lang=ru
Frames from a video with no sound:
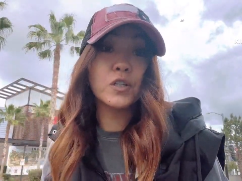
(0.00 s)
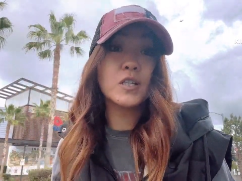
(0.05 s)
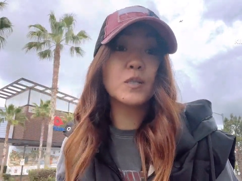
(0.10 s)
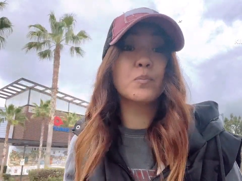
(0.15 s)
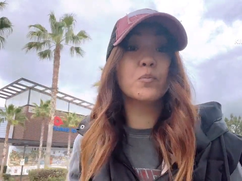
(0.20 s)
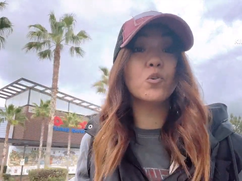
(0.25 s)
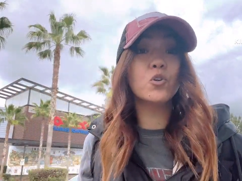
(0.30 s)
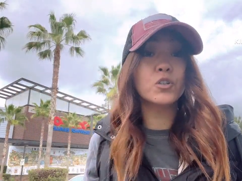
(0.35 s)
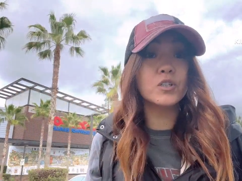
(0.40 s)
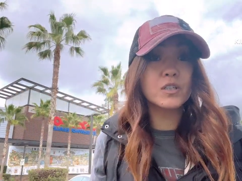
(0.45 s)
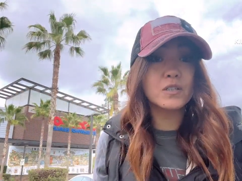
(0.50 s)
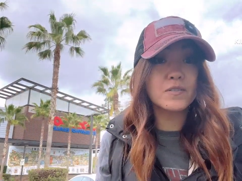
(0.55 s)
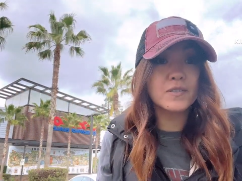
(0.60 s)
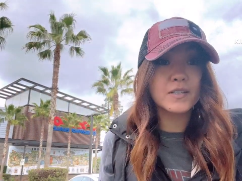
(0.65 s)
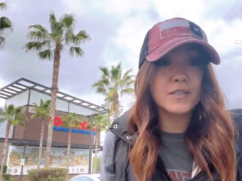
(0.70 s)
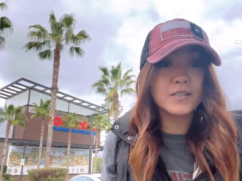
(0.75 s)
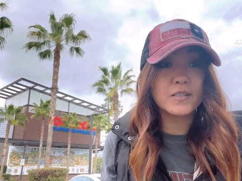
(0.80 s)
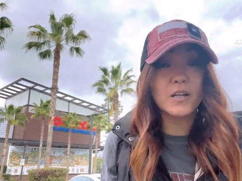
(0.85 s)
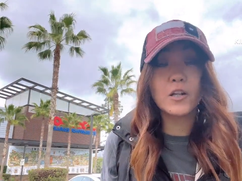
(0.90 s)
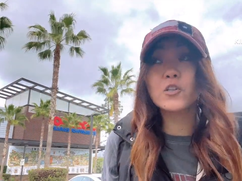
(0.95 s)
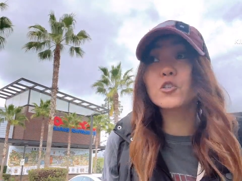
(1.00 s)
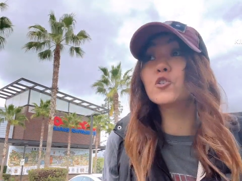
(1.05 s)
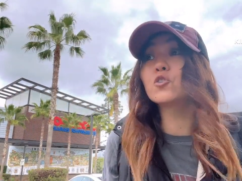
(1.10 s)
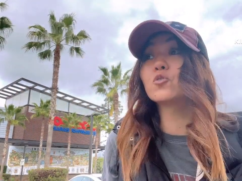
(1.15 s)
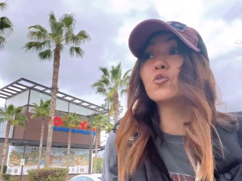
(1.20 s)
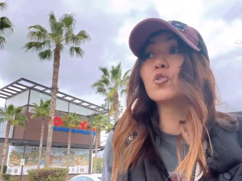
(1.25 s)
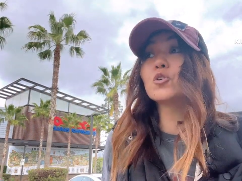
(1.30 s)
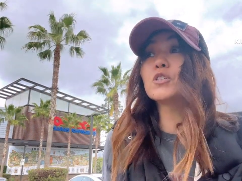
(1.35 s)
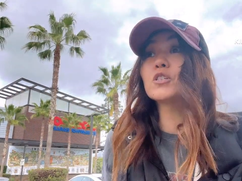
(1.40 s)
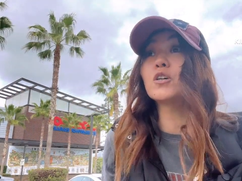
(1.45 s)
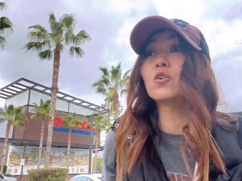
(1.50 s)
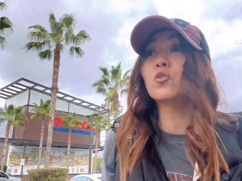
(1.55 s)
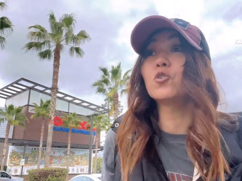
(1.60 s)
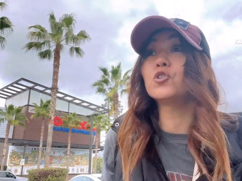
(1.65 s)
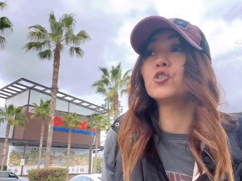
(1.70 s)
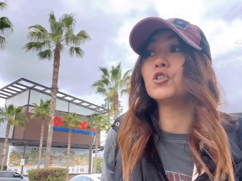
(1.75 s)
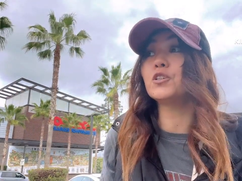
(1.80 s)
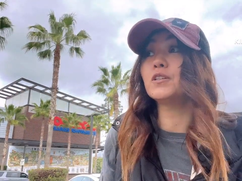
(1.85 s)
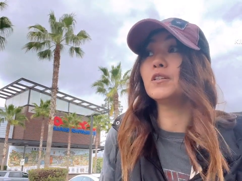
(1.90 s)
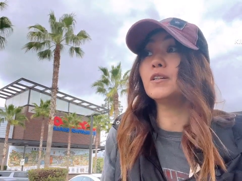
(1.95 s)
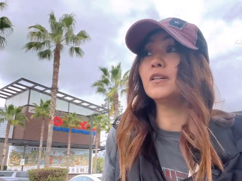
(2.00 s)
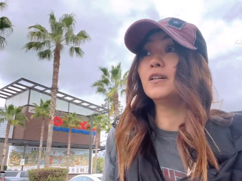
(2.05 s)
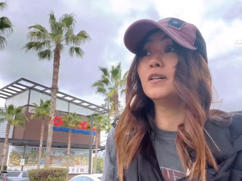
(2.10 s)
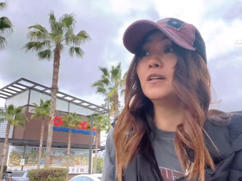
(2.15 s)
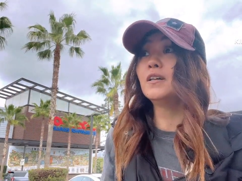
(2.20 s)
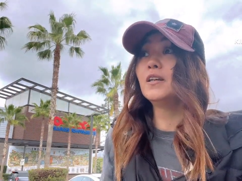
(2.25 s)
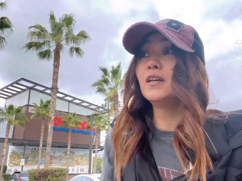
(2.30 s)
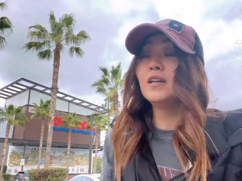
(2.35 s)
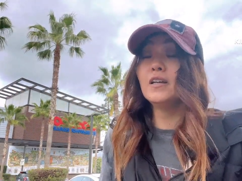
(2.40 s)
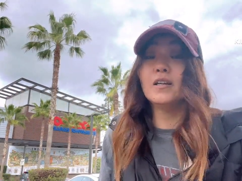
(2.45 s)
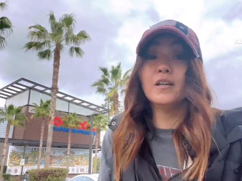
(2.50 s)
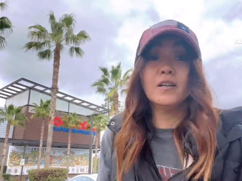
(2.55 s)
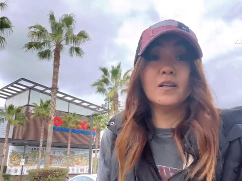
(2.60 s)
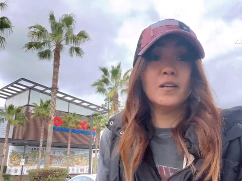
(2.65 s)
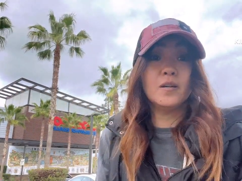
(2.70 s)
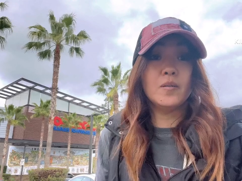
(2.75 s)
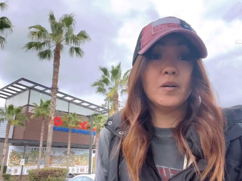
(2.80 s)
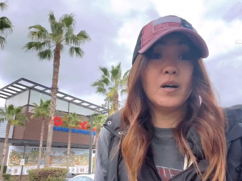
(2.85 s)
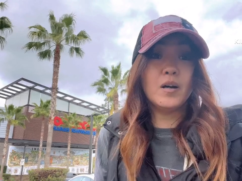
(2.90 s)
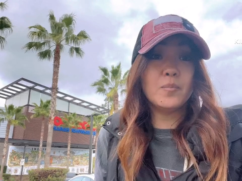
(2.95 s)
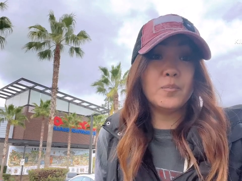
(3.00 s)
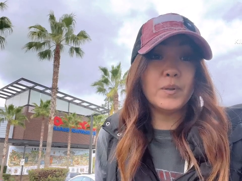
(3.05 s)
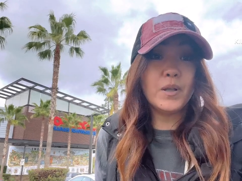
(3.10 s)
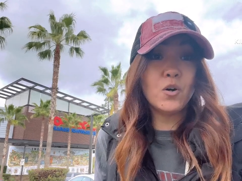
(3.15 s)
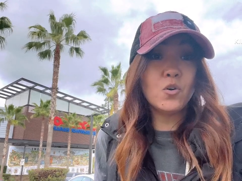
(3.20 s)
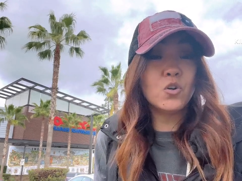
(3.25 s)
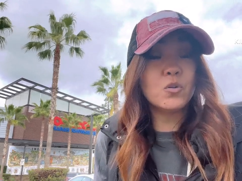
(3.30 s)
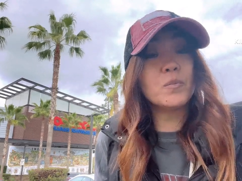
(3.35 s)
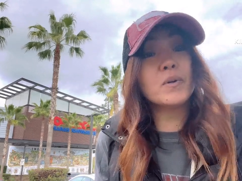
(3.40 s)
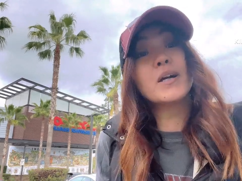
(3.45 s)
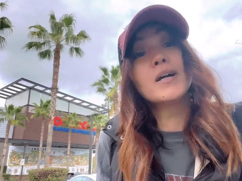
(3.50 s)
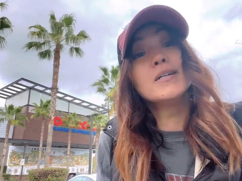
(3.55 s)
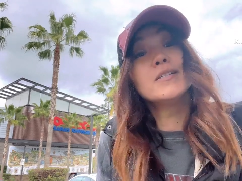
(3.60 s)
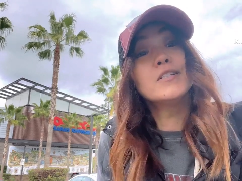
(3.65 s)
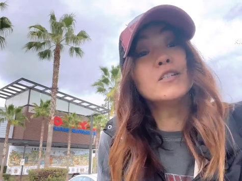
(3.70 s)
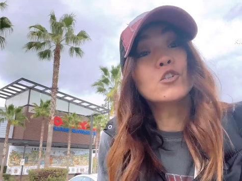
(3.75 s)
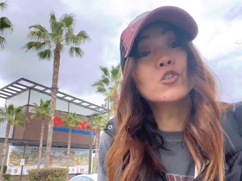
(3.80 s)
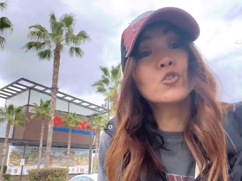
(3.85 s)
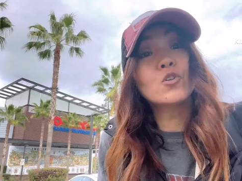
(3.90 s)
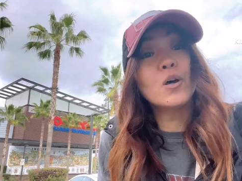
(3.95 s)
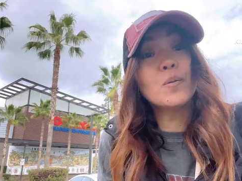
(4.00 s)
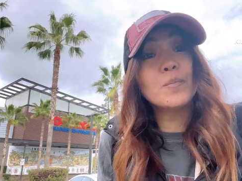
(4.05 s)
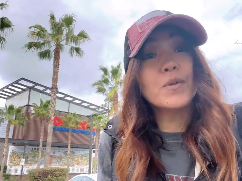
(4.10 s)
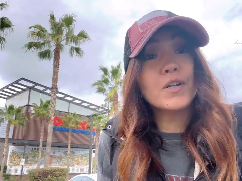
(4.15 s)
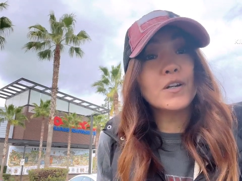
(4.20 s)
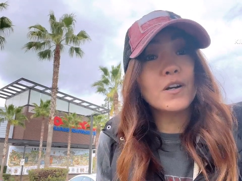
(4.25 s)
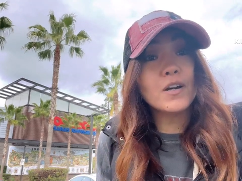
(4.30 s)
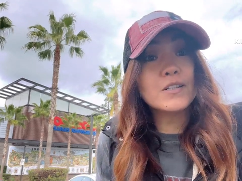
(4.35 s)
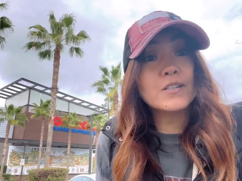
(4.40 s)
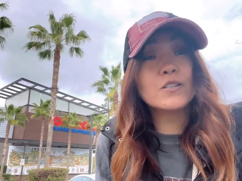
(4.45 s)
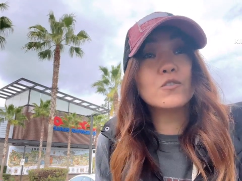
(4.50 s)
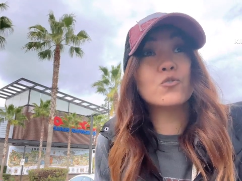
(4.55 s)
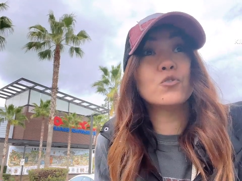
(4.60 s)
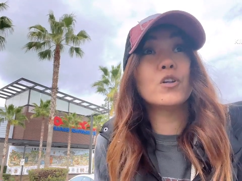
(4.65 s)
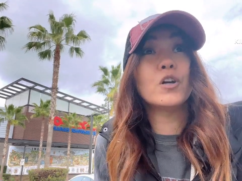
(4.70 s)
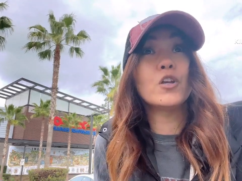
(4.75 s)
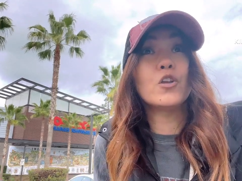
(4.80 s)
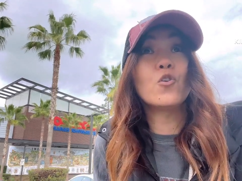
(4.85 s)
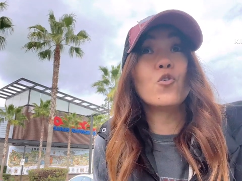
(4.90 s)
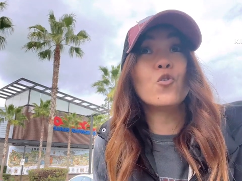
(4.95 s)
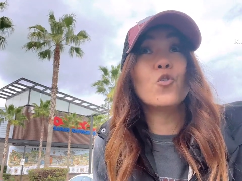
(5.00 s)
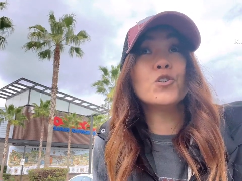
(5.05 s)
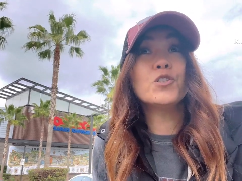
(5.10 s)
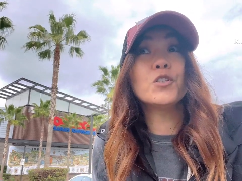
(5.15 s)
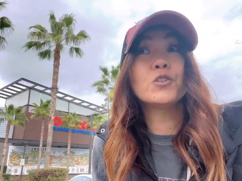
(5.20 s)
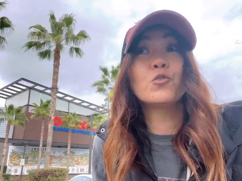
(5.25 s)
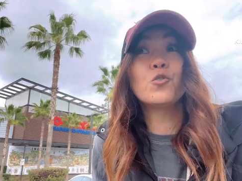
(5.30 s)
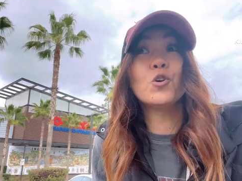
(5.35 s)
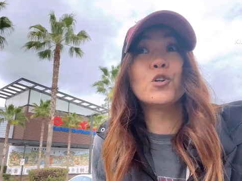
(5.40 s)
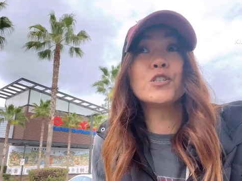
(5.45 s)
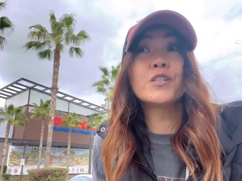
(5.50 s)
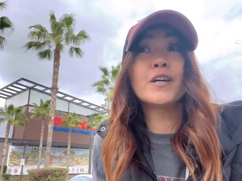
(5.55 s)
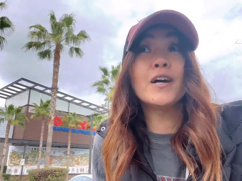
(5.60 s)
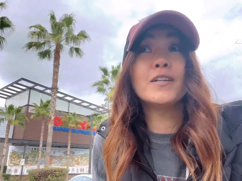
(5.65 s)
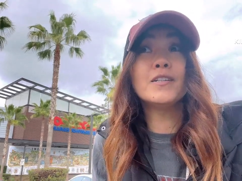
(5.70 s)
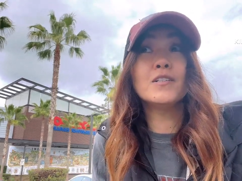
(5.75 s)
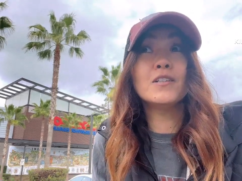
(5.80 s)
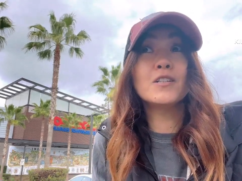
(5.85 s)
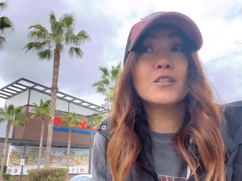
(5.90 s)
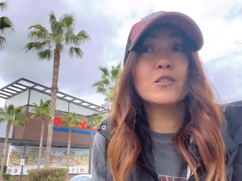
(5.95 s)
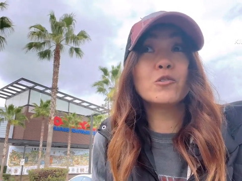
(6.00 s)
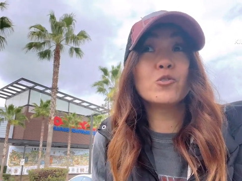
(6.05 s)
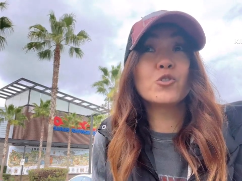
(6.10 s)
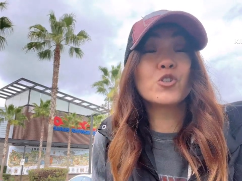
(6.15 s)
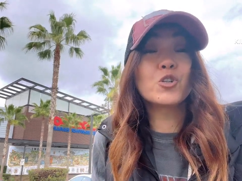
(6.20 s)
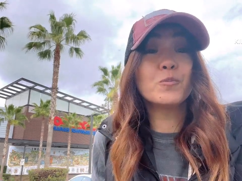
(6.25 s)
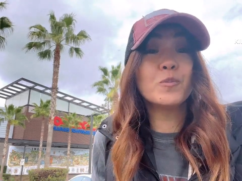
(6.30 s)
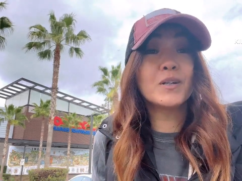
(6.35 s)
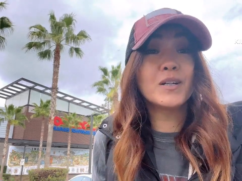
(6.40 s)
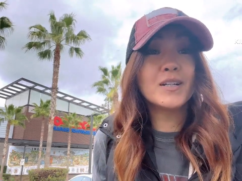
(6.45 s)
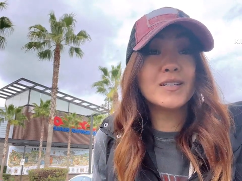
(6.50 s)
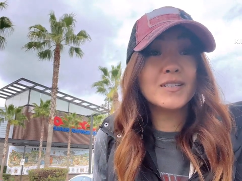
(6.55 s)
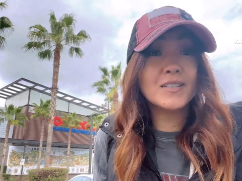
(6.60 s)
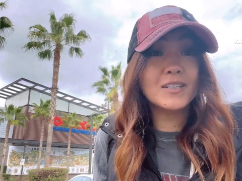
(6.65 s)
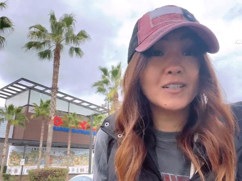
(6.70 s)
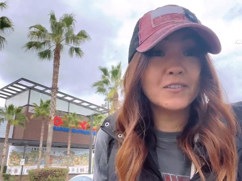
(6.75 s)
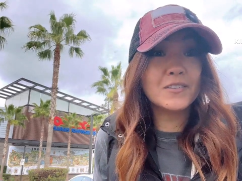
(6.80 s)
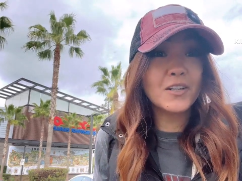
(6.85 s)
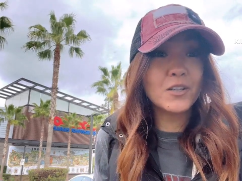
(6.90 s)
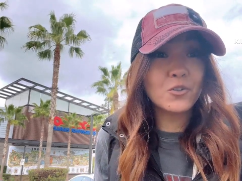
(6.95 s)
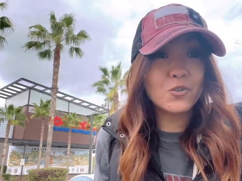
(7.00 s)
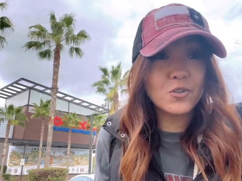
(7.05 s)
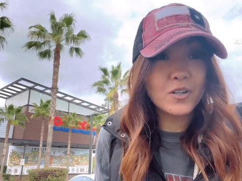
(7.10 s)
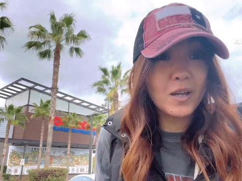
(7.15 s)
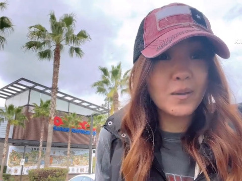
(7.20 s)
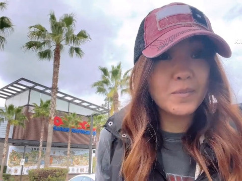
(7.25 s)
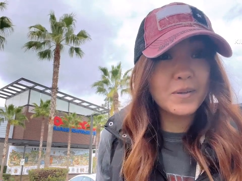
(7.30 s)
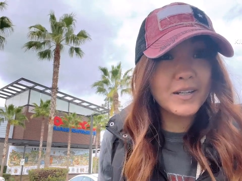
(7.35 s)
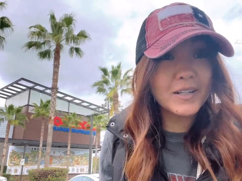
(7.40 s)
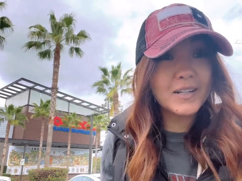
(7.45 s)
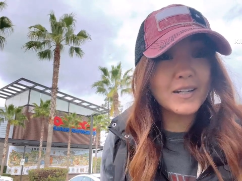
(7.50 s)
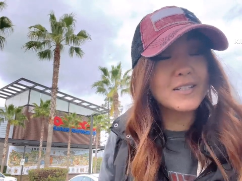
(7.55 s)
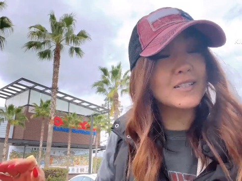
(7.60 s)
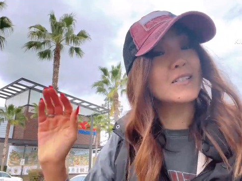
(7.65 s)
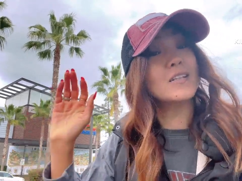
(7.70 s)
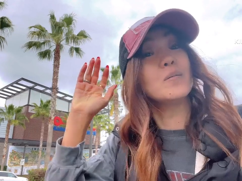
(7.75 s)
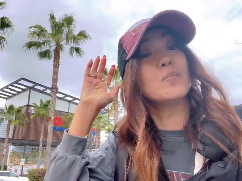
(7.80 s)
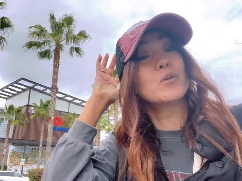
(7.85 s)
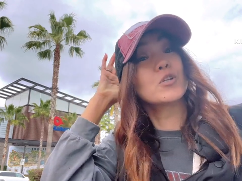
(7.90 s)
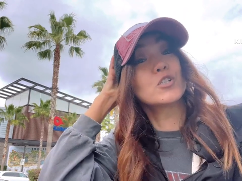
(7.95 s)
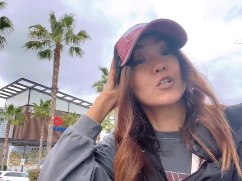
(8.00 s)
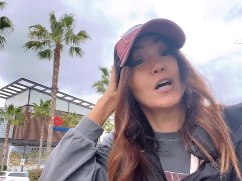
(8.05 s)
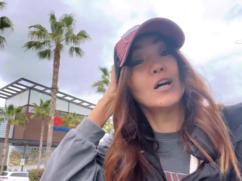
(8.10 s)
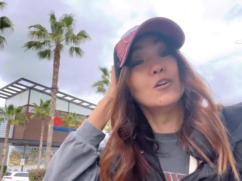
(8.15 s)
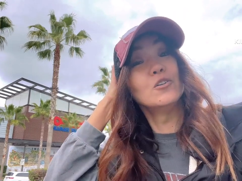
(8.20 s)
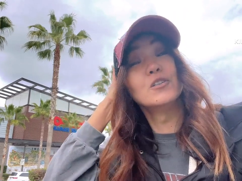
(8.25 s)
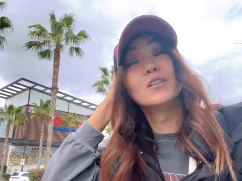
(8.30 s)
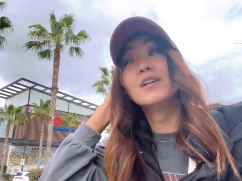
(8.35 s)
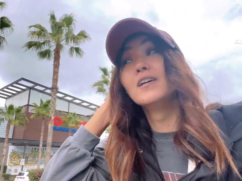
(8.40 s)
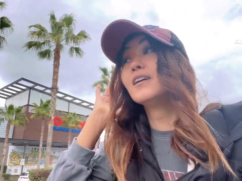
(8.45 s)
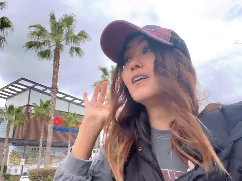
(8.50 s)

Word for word: из блогеров сказал, что Коска очень а, плохой магазин, что американцы туда не ходят. Коска один из лучших магазинов, которые американцы обожают.